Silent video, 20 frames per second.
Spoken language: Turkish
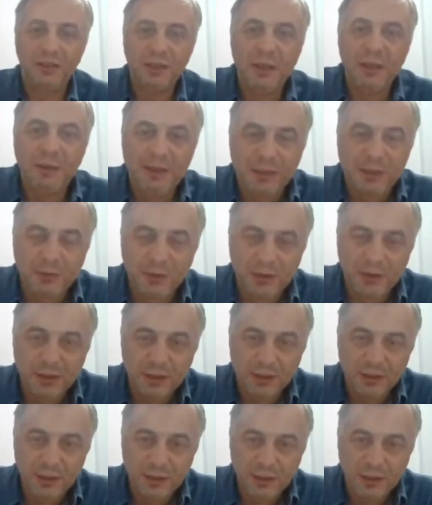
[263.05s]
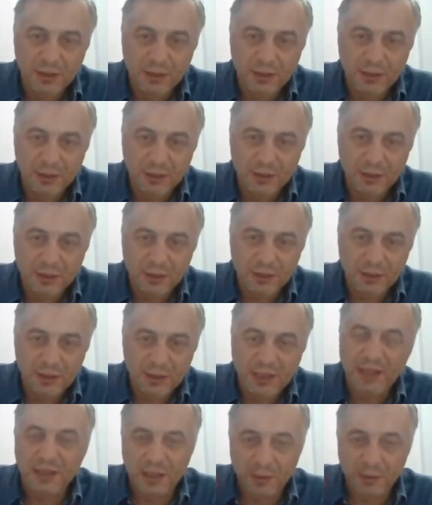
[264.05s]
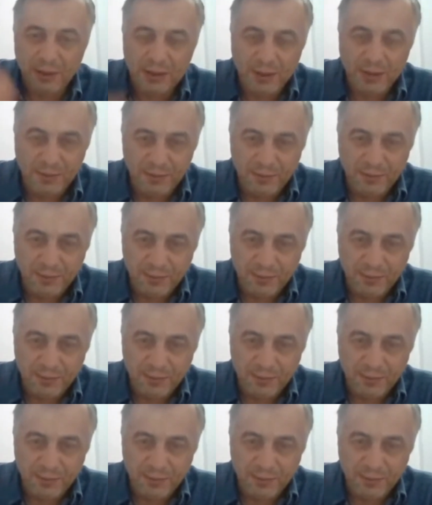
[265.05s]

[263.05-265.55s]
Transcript: Demez mi Niye demedi?